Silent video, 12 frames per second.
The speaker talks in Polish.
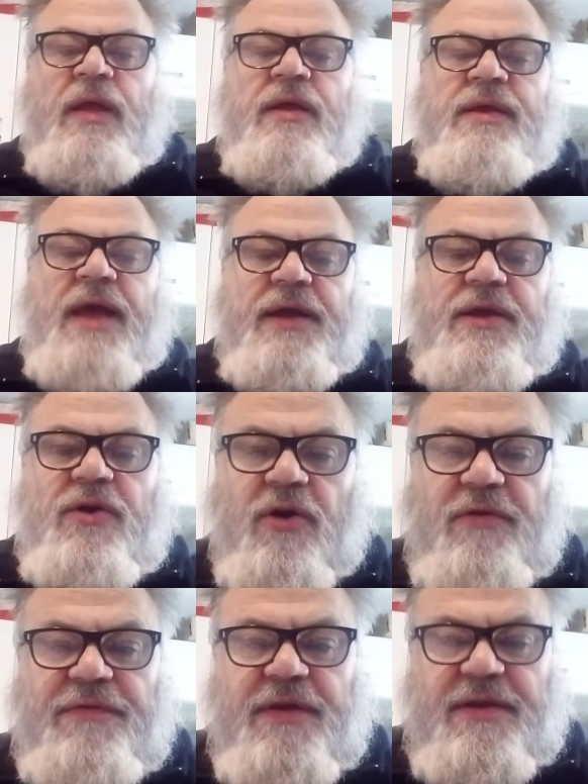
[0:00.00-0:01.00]

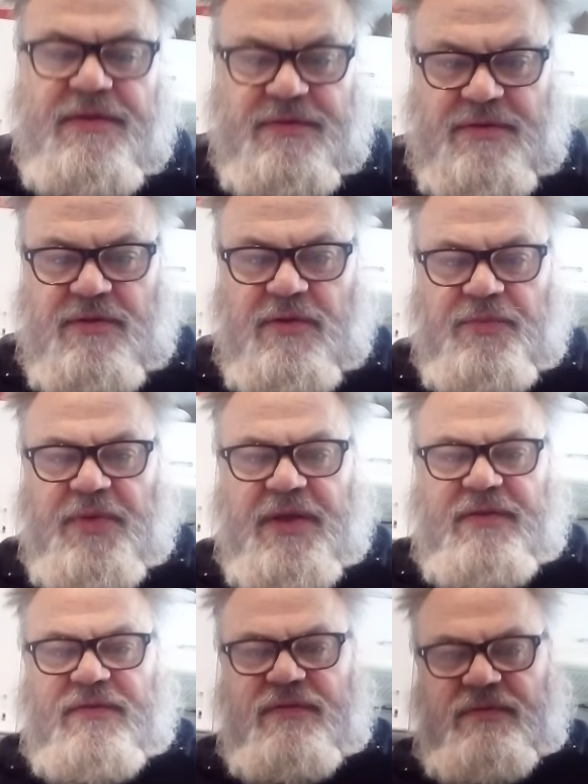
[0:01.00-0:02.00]
Jakikolwiek jest to
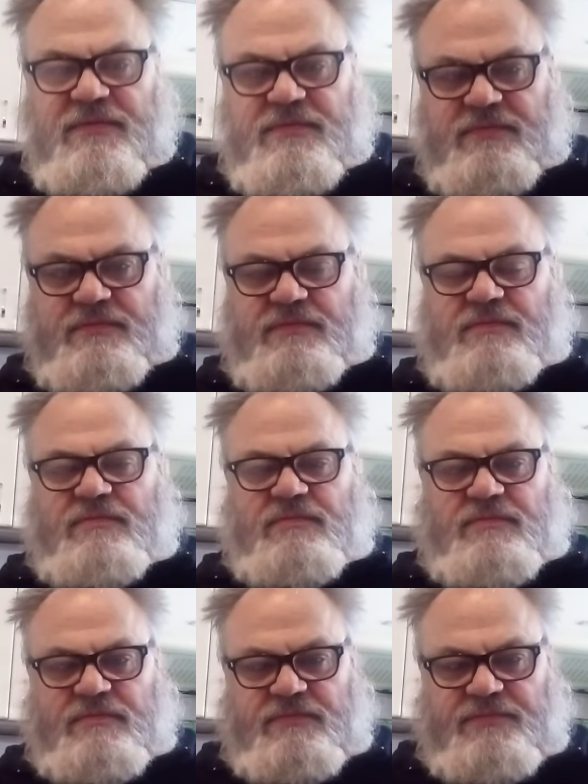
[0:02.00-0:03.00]
piec,
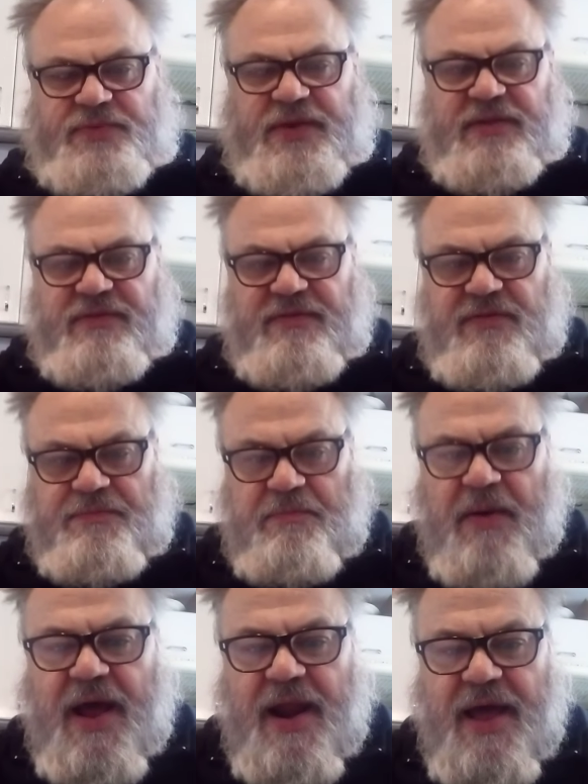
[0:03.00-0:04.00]
piec
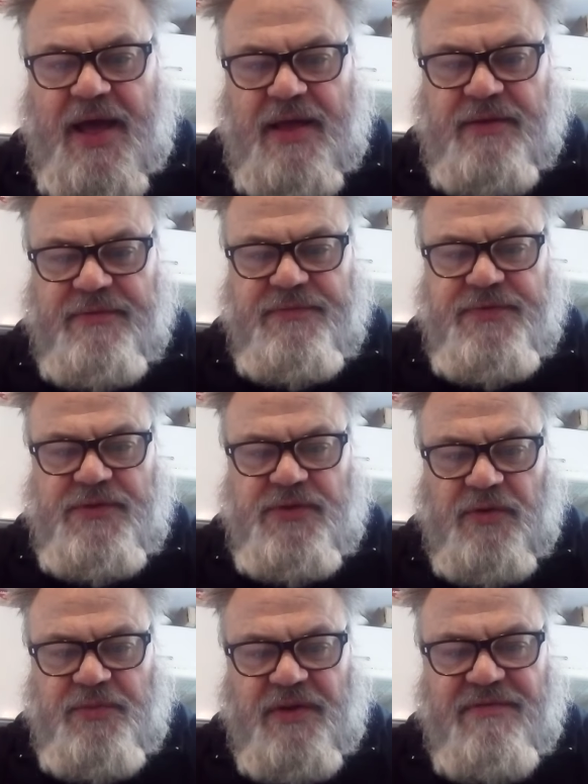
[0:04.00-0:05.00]
spala w
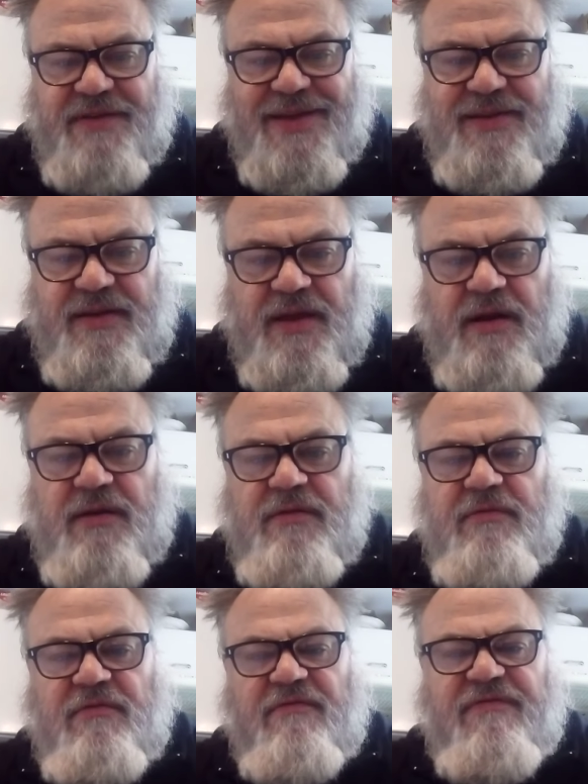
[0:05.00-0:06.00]
sobie węgiel,
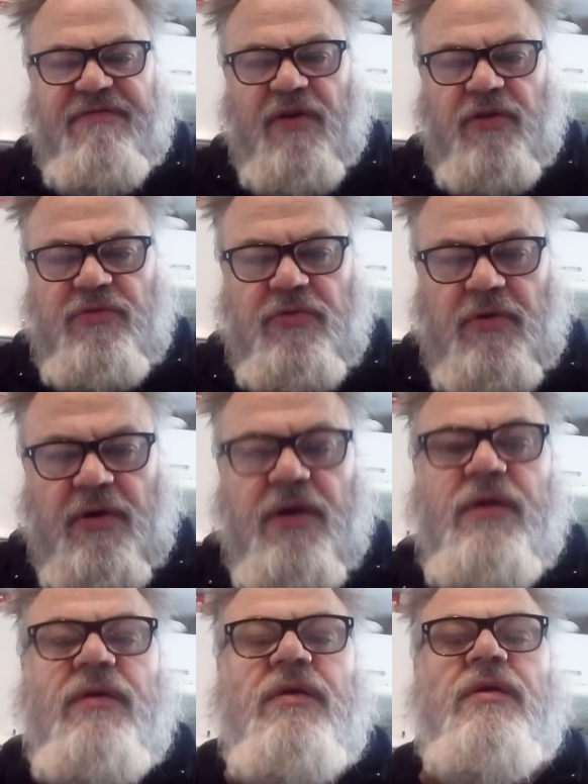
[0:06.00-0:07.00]

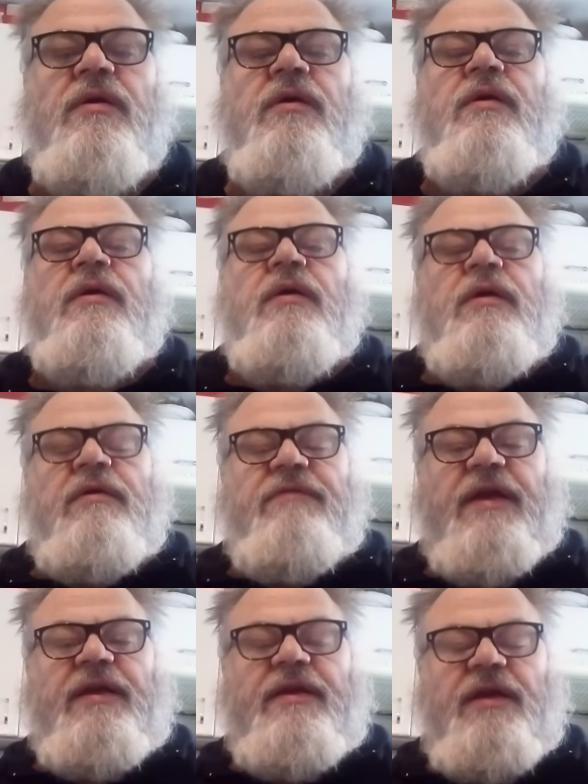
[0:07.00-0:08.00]
wodór,
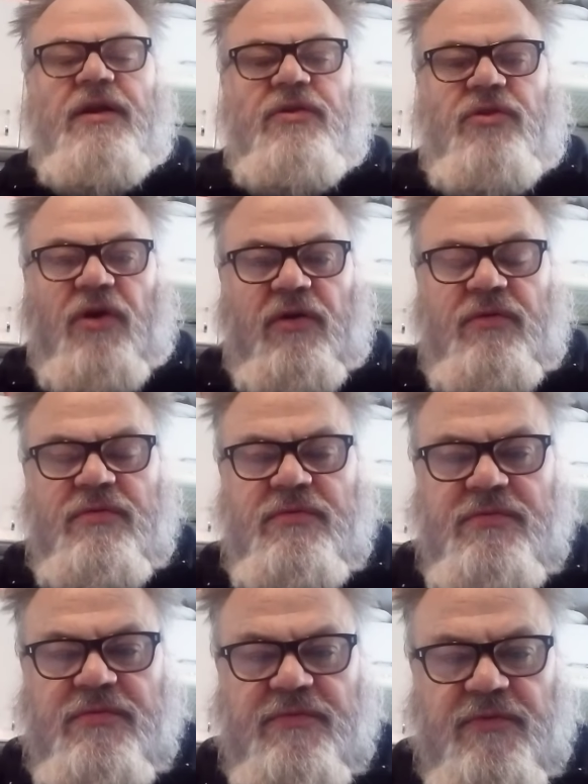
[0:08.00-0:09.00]
węgiel do
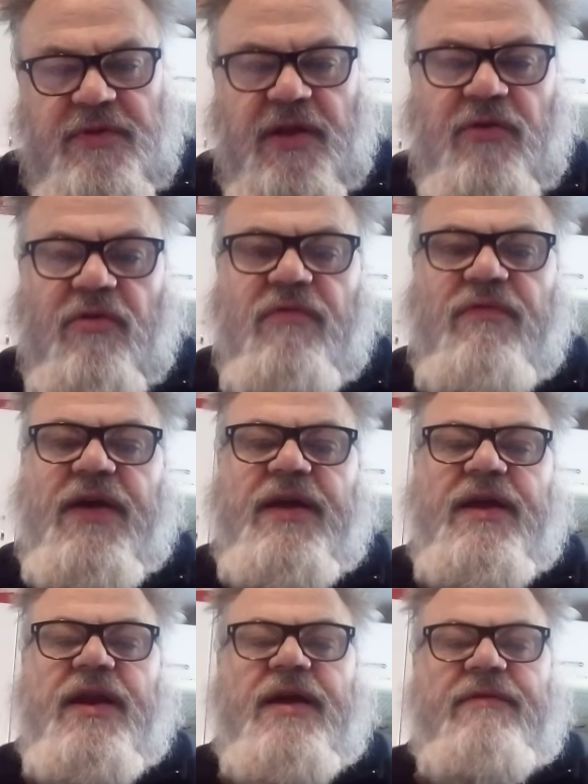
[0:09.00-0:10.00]
tlenku
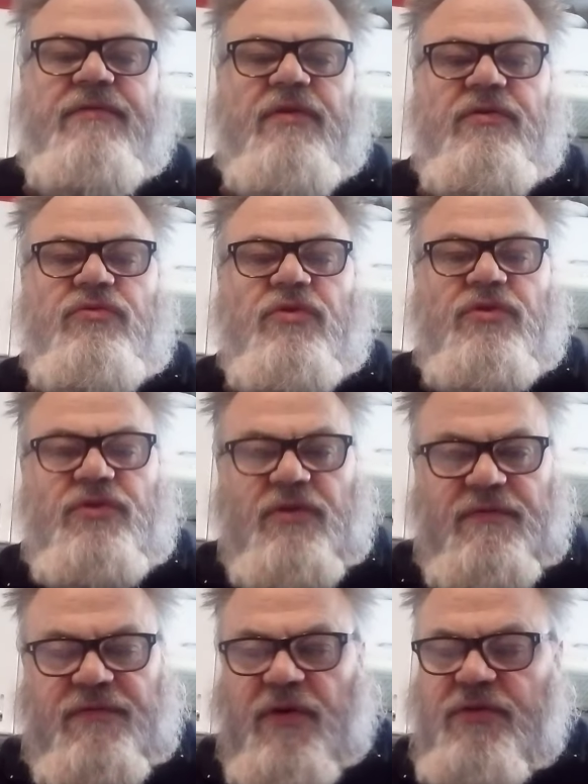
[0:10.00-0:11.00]
węgla, wodór
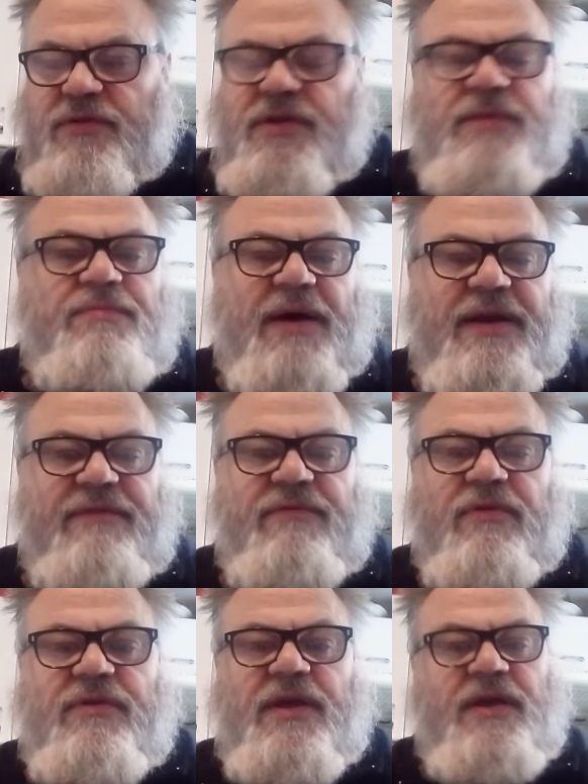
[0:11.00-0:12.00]
do wody, pary
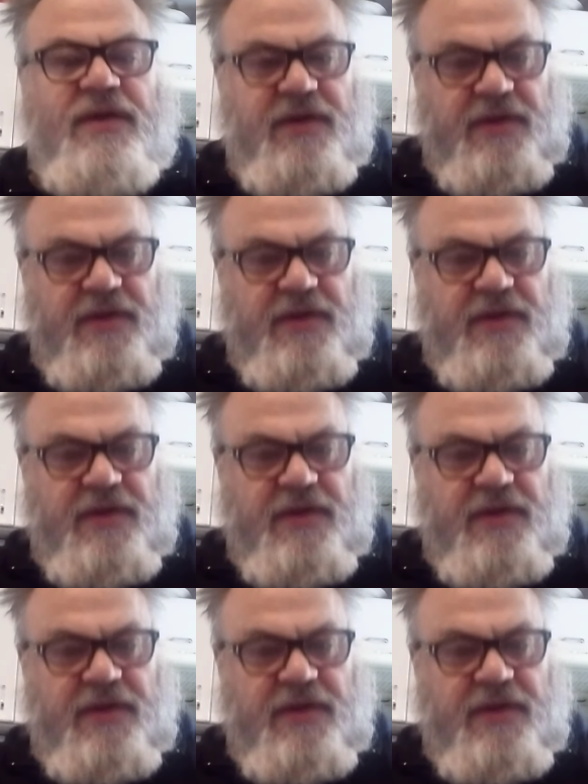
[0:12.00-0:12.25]
wodnej,